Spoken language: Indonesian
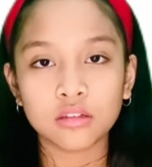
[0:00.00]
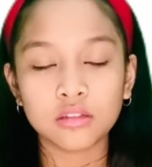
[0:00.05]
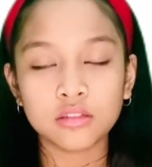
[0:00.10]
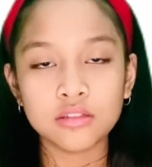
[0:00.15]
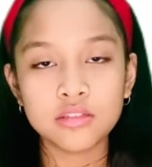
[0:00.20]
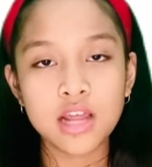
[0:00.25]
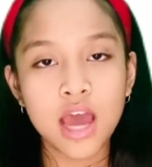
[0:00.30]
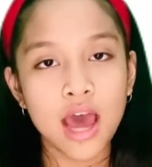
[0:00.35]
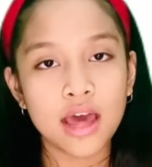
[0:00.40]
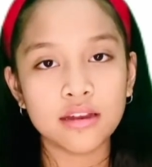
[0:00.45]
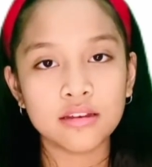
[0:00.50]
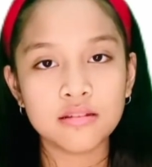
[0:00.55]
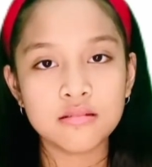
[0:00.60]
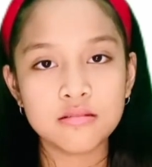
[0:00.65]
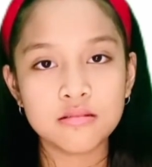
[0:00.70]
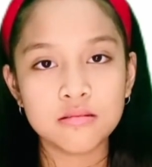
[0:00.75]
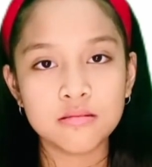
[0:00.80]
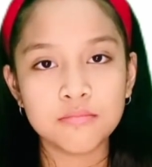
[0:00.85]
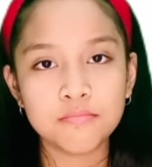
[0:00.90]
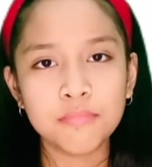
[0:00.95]
Dan
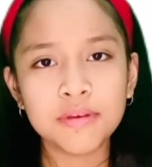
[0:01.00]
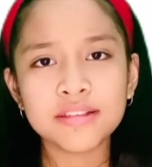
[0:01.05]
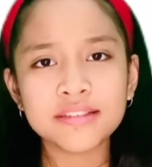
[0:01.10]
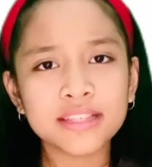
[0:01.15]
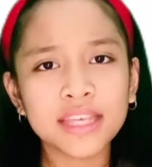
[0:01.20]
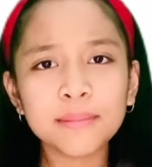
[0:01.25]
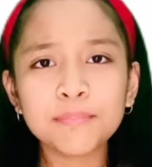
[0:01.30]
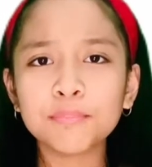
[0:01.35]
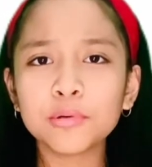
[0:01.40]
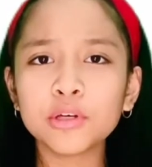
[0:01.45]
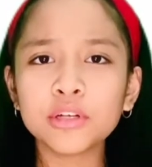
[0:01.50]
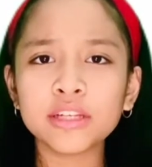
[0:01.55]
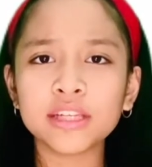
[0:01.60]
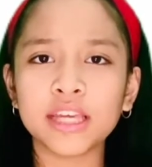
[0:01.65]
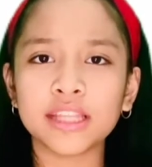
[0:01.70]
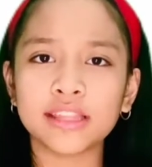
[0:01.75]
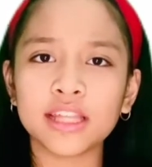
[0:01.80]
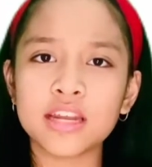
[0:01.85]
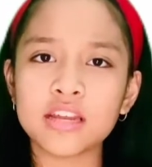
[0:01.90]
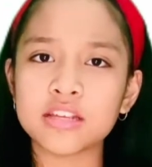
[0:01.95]
meskipun
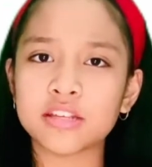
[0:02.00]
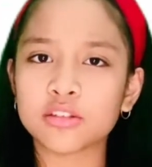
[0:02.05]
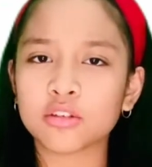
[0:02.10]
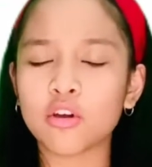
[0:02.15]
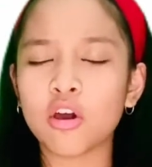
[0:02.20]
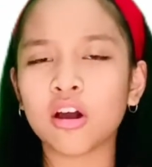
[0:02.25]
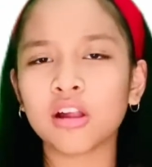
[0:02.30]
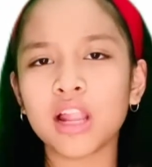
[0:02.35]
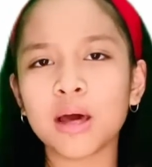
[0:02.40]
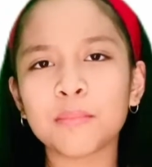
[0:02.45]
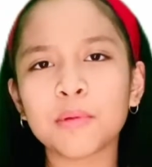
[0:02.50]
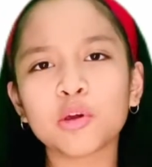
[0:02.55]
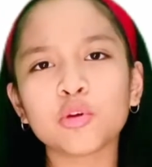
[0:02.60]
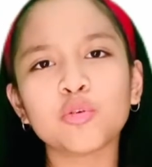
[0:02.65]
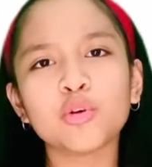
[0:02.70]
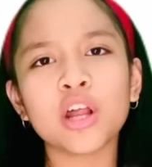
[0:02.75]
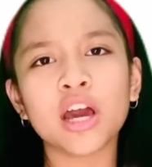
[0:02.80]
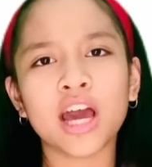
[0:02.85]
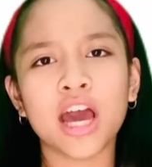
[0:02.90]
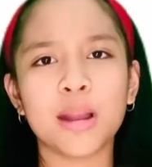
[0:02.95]
kita di sekolah
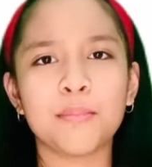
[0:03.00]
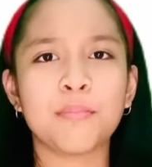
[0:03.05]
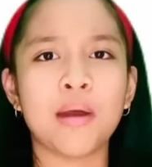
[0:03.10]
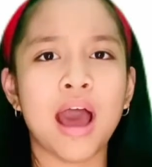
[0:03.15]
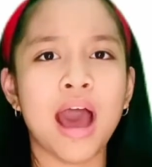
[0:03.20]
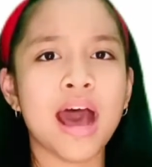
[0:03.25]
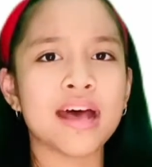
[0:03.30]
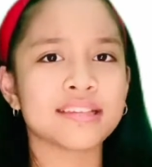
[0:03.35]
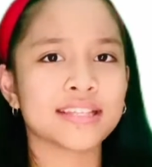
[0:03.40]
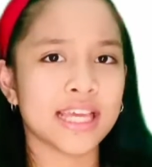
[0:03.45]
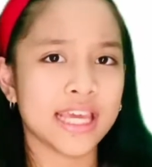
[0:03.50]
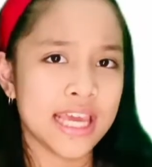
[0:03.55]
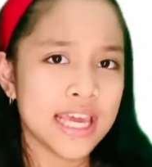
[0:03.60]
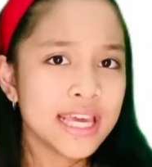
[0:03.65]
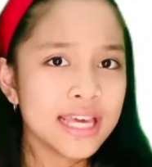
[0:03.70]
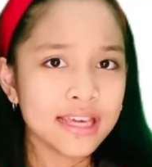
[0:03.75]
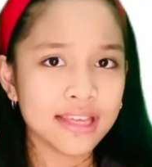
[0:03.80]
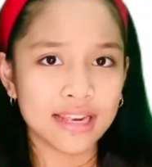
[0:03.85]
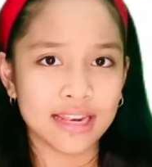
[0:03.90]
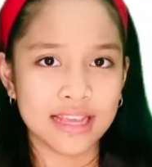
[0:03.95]
menggunakan bahasa
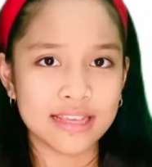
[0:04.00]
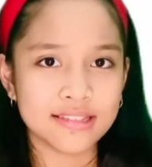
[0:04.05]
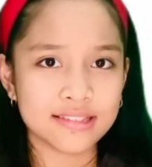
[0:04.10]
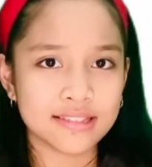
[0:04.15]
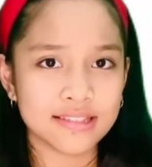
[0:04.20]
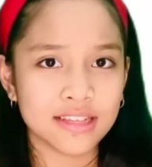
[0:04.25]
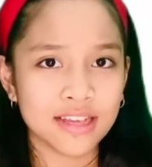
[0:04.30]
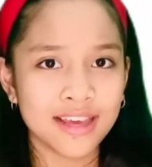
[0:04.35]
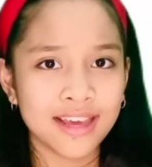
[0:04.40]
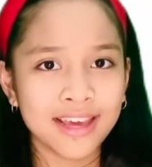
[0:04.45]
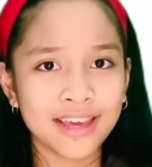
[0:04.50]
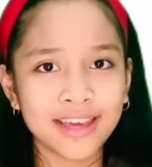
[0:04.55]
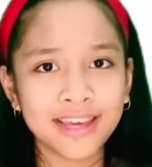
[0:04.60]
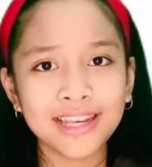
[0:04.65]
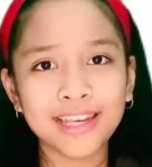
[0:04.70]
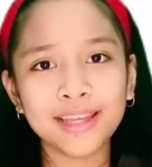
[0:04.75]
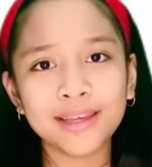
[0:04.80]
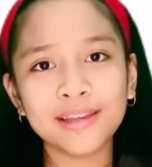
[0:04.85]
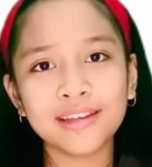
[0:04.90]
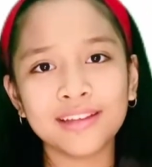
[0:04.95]
Inggris,
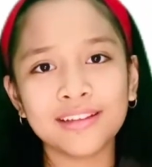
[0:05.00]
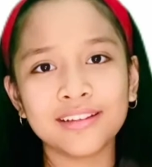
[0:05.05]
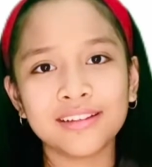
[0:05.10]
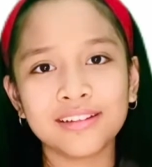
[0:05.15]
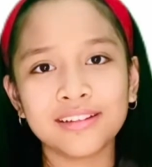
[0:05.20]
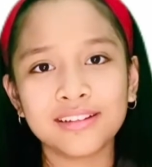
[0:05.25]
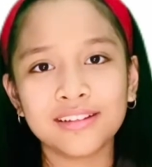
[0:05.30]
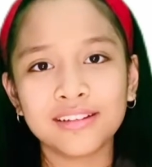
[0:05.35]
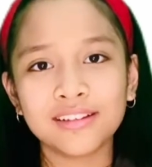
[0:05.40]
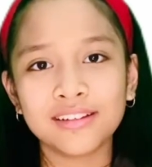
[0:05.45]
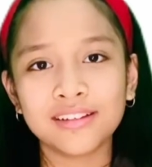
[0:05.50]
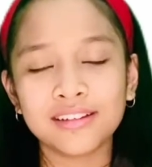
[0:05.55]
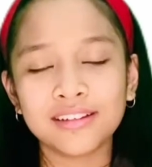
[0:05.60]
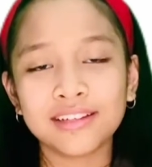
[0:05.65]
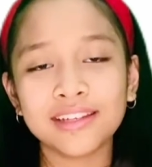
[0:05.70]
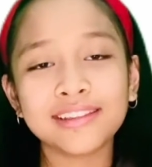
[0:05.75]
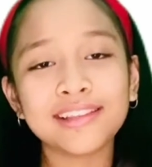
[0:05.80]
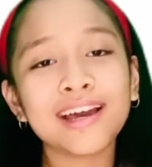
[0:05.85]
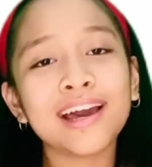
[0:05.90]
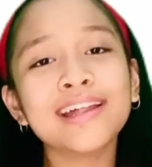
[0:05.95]
ini
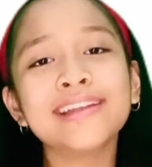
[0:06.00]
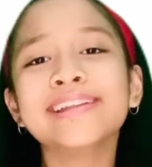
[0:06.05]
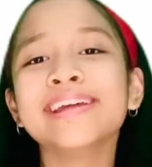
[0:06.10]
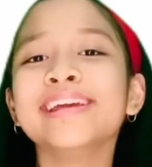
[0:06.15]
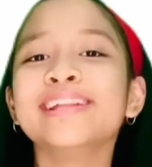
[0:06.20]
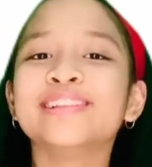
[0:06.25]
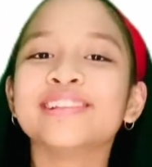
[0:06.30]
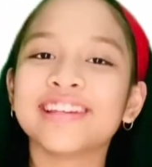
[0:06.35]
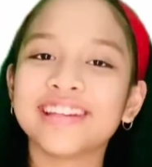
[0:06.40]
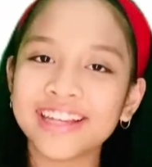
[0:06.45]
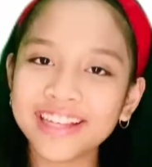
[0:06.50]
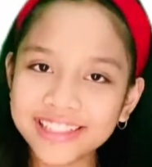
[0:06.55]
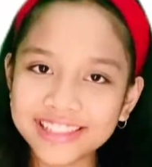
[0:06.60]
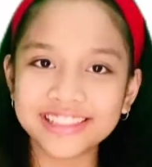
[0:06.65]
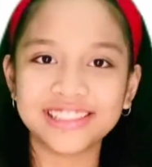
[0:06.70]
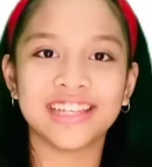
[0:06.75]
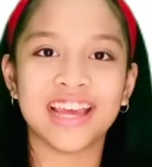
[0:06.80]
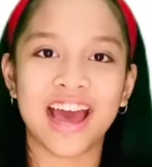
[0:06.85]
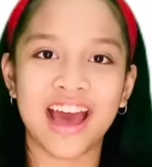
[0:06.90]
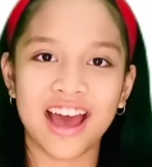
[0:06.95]
kita kan di
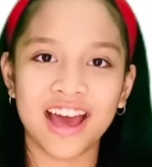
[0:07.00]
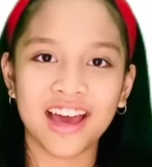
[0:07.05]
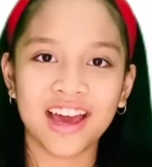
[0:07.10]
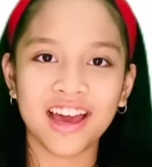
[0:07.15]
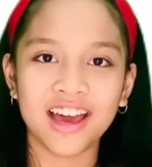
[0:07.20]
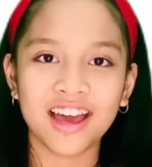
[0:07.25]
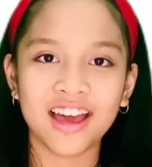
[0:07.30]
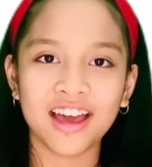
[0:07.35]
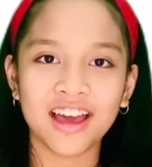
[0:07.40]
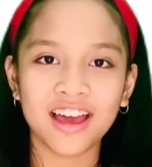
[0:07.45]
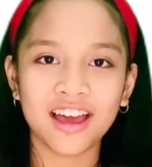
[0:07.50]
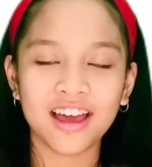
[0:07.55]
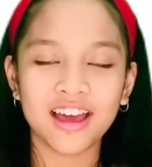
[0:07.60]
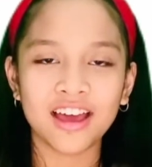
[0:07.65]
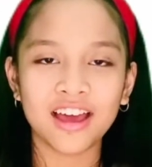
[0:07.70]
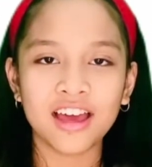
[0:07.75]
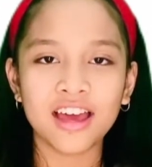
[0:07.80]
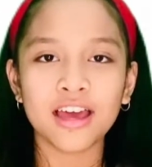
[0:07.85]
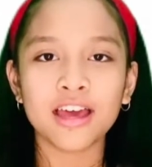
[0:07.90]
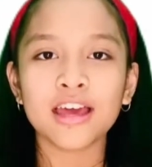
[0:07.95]
Indonesia.
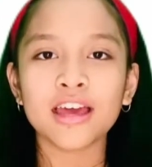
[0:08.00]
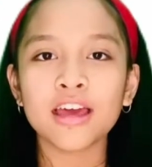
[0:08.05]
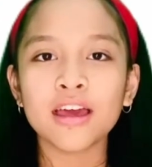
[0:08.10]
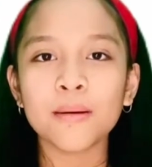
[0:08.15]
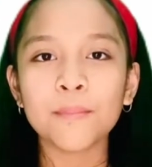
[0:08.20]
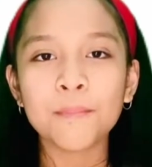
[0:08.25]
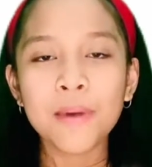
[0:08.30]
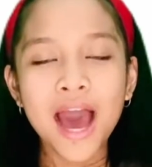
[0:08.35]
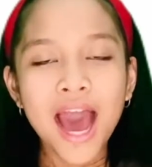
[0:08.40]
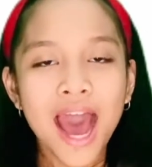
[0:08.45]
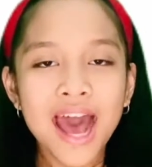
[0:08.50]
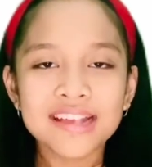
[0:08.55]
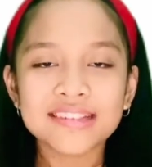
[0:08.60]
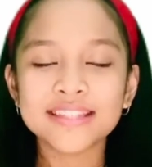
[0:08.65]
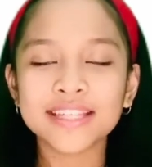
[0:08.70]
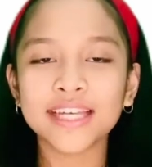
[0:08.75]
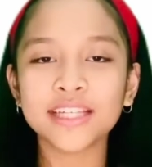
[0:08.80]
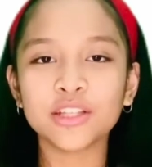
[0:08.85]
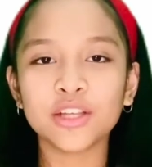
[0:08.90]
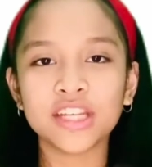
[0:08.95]

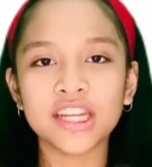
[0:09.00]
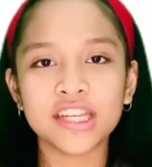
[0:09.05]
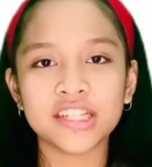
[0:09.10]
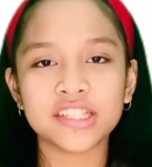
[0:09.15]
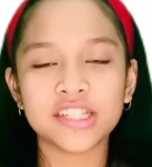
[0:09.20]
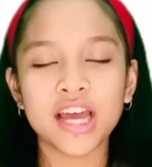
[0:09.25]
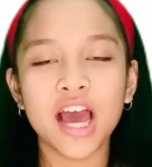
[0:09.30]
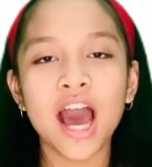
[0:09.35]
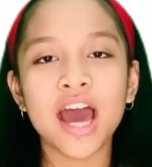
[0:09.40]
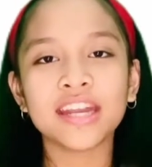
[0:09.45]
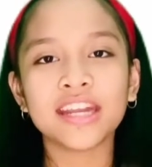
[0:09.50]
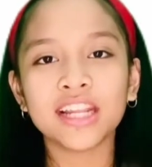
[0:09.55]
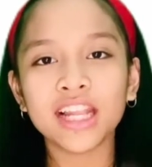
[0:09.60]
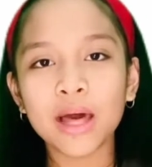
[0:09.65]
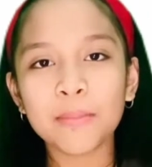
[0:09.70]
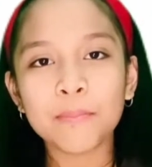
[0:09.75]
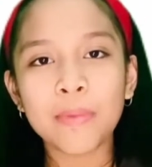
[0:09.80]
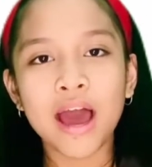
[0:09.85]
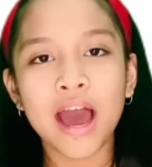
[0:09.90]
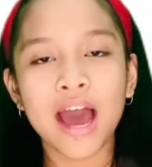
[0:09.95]
Bahasa Indonesia adalah
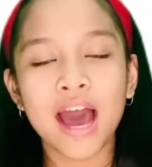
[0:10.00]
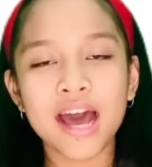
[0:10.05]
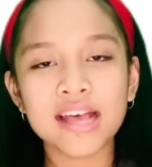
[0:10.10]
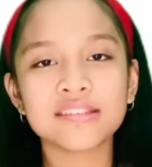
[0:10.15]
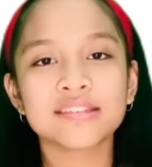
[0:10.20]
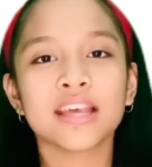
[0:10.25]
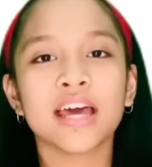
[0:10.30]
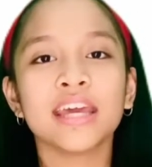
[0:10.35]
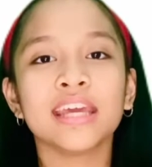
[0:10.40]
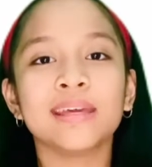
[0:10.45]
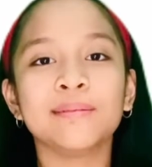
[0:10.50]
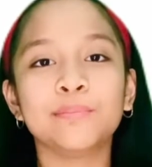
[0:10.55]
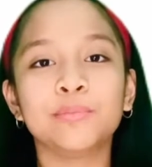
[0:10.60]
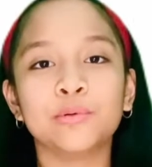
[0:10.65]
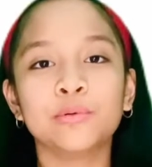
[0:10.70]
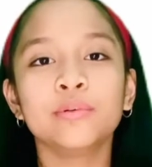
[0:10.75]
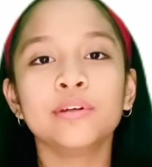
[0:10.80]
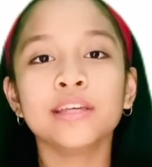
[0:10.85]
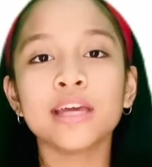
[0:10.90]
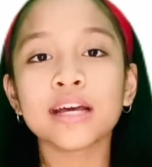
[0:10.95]
bahasa
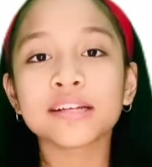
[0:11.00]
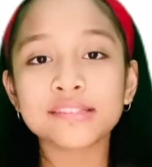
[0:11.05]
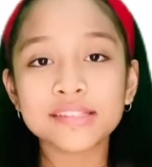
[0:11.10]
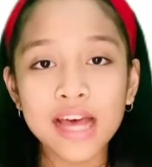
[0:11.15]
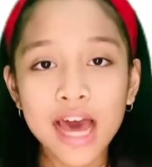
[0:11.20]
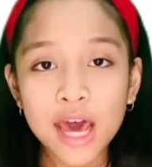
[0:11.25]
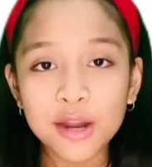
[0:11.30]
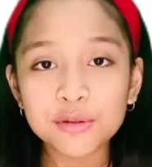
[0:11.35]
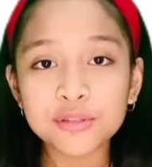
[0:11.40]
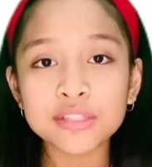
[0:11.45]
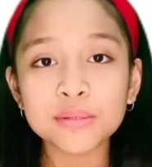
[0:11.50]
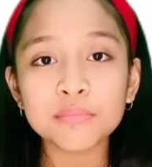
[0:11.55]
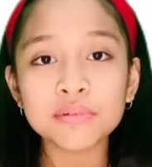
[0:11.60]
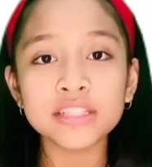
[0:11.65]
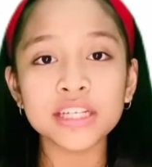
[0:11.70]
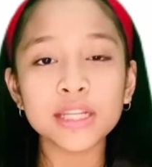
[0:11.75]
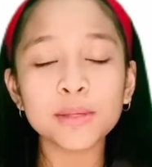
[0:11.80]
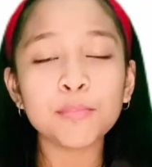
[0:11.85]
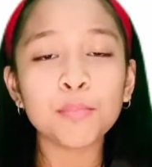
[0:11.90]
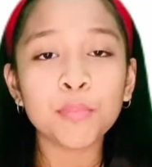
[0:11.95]
ibu yang seharusnya
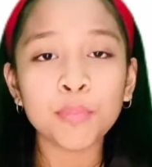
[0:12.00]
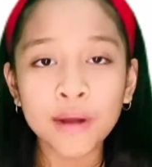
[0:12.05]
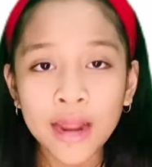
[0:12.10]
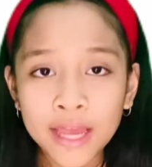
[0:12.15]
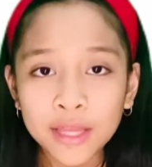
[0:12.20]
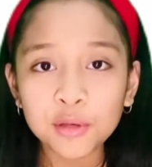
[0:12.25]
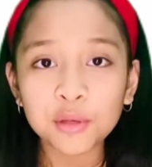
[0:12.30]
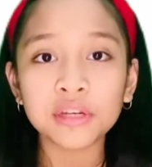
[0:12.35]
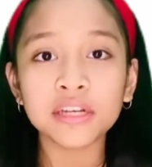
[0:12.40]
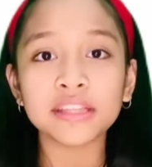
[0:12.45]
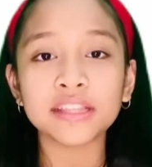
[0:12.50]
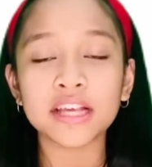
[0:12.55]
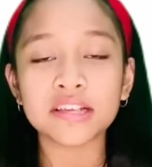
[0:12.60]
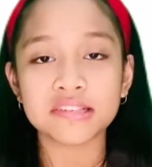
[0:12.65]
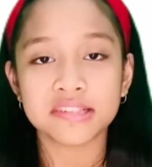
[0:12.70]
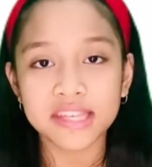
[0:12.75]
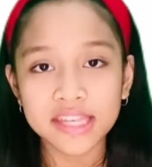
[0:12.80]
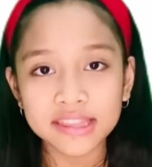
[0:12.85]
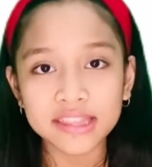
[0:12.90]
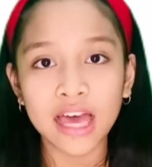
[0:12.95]
menjadi prioritas
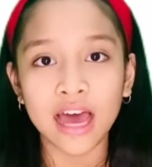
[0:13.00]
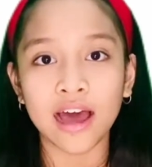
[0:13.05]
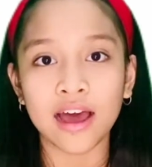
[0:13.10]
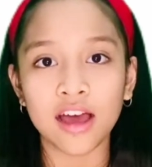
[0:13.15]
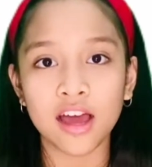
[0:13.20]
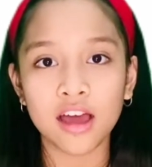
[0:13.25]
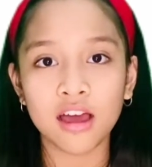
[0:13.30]
kita.